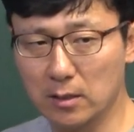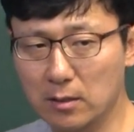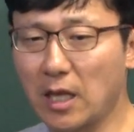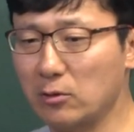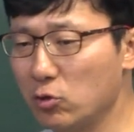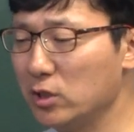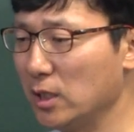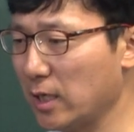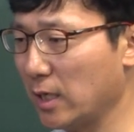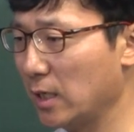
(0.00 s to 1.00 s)
다
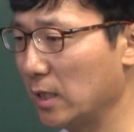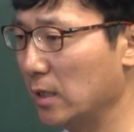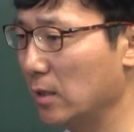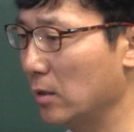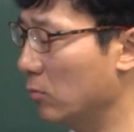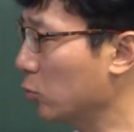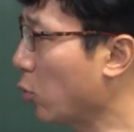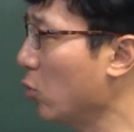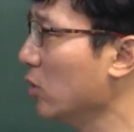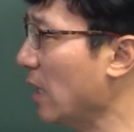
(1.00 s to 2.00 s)
죽이지.
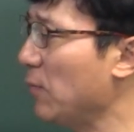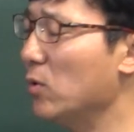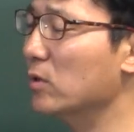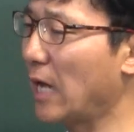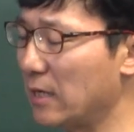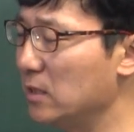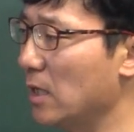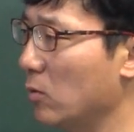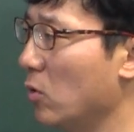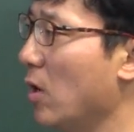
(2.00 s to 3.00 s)
좋은 거 나쁜 거 가리지
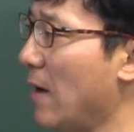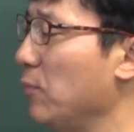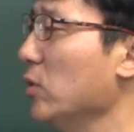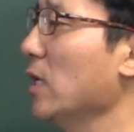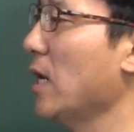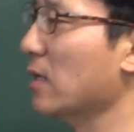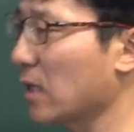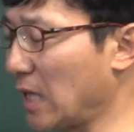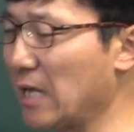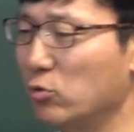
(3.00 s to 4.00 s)
않고 아프니까
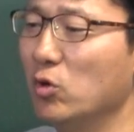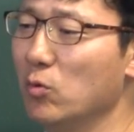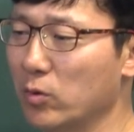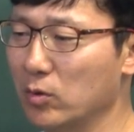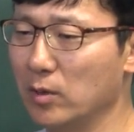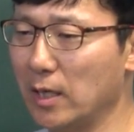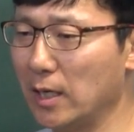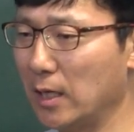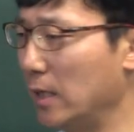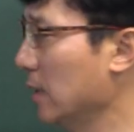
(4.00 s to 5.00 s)
그냥 다 죽이고 보는 거야.